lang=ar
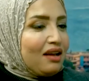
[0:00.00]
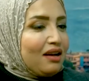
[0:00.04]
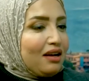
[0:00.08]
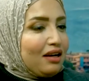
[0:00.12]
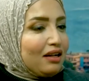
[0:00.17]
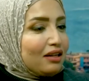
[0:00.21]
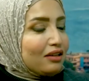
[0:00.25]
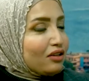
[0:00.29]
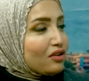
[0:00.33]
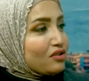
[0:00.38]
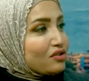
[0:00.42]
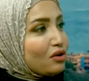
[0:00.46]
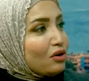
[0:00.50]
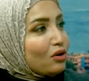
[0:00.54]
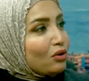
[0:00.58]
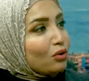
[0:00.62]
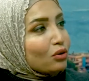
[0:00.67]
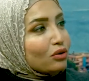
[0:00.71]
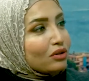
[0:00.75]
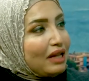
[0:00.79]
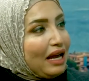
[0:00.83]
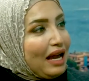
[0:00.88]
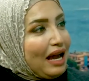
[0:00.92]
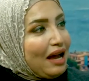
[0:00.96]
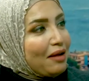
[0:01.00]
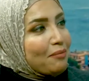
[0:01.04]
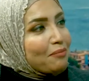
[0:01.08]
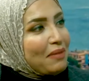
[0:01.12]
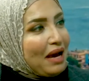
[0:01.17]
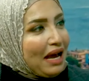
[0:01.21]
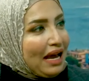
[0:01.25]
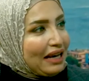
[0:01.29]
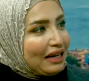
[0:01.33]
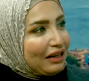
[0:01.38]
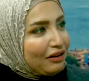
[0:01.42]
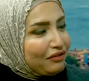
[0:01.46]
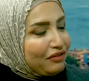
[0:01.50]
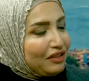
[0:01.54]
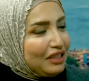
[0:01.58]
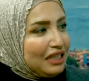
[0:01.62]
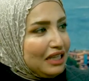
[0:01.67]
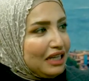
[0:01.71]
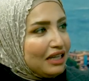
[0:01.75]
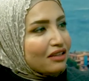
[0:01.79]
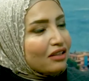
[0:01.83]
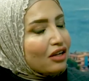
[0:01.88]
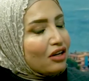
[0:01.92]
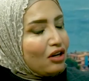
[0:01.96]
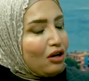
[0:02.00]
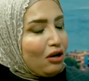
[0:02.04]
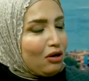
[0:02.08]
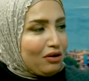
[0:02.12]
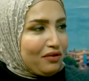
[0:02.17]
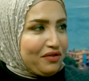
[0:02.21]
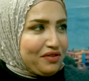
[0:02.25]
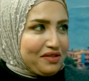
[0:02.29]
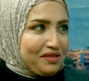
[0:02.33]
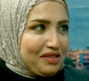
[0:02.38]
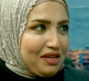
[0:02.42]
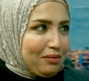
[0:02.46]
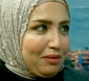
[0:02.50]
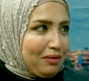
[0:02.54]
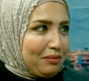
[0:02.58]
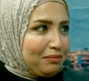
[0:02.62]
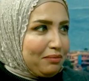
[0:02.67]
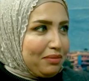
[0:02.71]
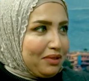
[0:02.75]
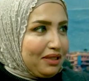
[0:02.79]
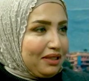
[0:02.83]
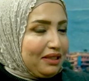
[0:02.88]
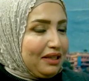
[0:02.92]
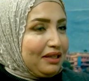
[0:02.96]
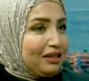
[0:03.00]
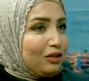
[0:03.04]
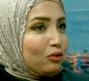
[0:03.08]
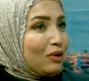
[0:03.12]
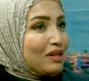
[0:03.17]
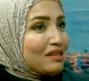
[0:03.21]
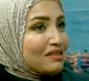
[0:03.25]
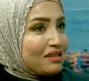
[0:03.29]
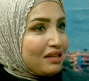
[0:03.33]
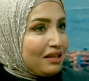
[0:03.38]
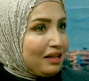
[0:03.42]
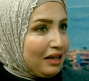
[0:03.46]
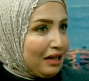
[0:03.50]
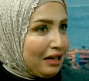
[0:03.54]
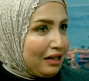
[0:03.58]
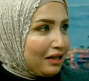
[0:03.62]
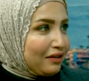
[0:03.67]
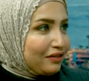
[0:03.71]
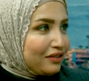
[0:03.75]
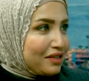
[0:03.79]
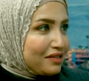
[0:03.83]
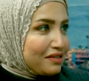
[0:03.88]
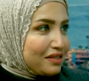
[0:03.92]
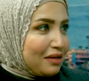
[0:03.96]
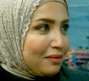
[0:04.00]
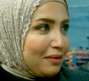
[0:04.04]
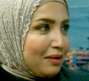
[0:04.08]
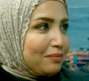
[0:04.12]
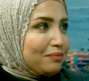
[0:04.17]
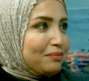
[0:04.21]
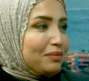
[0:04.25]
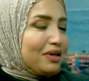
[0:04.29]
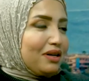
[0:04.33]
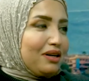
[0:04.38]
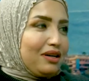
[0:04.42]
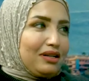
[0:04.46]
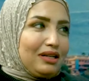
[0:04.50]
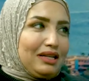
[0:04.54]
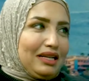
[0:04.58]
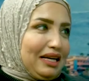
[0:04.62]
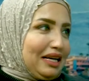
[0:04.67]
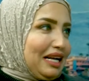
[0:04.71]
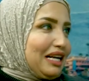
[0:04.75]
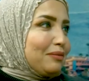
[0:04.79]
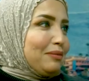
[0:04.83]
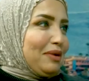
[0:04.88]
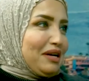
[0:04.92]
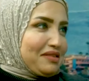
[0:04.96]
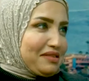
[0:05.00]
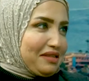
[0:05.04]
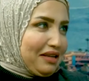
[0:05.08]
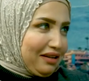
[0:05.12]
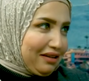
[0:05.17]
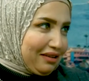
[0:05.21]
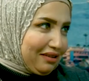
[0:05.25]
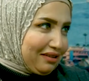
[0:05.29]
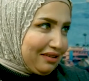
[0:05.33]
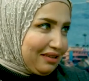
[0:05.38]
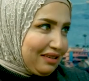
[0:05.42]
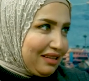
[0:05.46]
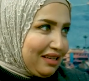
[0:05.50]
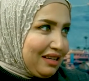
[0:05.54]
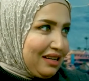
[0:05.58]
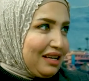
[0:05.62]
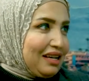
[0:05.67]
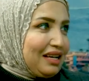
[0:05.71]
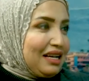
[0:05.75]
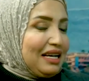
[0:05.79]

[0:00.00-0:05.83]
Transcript: التساقط اهم حاجه فيه ان انا اعرف السبب لان وانس انا عرفت السبب العلاج بقى سهل